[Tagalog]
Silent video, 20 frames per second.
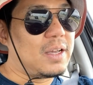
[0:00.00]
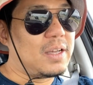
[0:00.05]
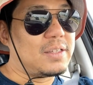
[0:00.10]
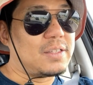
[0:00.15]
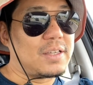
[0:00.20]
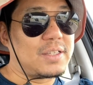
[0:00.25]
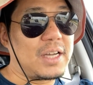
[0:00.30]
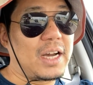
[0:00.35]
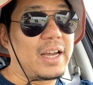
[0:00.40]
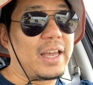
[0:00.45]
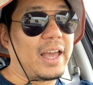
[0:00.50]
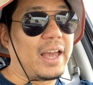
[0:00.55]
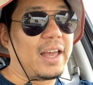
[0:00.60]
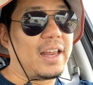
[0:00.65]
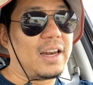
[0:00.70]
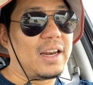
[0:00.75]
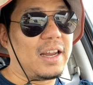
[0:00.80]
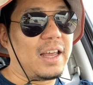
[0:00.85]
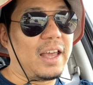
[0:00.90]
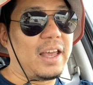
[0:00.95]

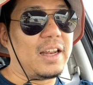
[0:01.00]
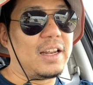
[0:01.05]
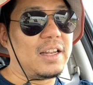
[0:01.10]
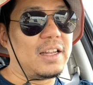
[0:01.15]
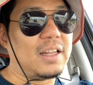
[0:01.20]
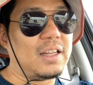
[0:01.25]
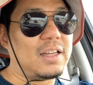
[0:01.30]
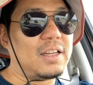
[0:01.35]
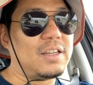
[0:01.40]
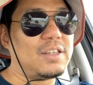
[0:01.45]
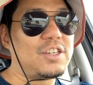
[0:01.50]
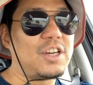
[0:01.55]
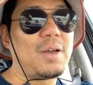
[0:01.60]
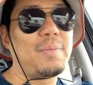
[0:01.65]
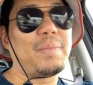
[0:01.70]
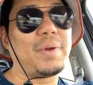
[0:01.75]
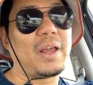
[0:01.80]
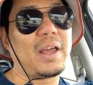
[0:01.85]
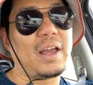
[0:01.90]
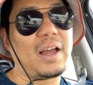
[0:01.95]
sasakyan and
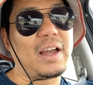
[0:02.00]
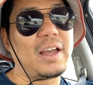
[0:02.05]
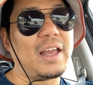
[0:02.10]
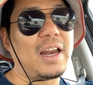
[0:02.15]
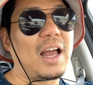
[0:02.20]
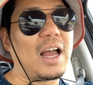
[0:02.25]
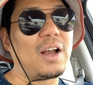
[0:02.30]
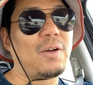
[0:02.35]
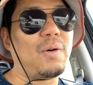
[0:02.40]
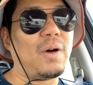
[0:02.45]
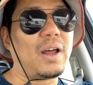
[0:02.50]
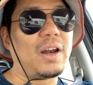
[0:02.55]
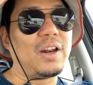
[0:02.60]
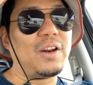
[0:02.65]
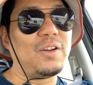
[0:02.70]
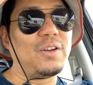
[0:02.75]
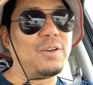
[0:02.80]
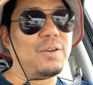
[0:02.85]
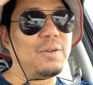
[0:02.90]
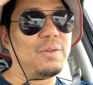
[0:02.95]
syempre ang ginagawa rin
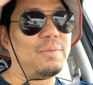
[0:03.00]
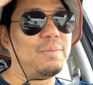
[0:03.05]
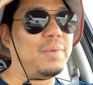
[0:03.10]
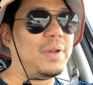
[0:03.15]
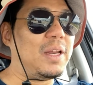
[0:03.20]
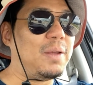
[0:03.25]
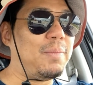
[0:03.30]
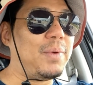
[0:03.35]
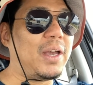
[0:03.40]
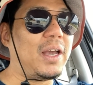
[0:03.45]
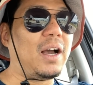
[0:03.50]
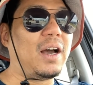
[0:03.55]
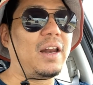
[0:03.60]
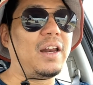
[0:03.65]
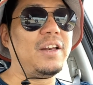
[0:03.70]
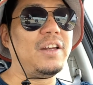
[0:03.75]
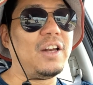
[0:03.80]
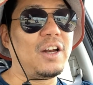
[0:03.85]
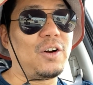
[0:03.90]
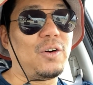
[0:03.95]
nun binibigyan ka
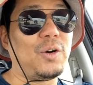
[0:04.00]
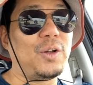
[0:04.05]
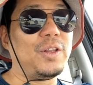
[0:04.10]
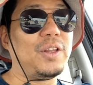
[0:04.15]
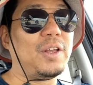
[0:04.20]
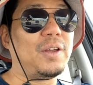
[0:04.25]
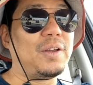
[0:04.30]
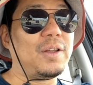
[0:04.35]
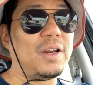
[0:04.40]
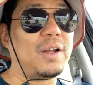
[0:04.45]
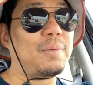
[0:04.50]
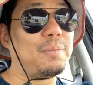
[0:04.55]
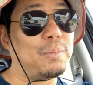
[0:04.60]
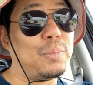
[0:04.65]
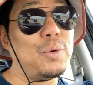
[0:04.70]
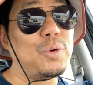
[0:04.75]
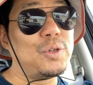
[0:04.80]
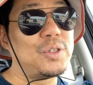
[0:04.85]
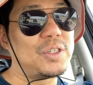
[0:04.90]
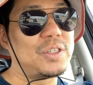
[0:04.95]
rin niya ng konting ng
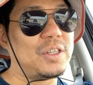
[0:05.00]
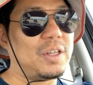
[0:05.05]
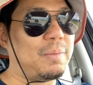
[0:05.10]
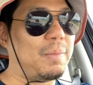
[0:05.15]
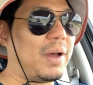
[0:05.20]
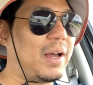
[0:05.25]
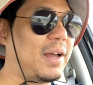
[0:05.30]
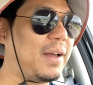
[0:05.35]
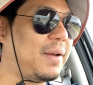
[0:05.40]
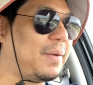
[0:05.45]
boost di ba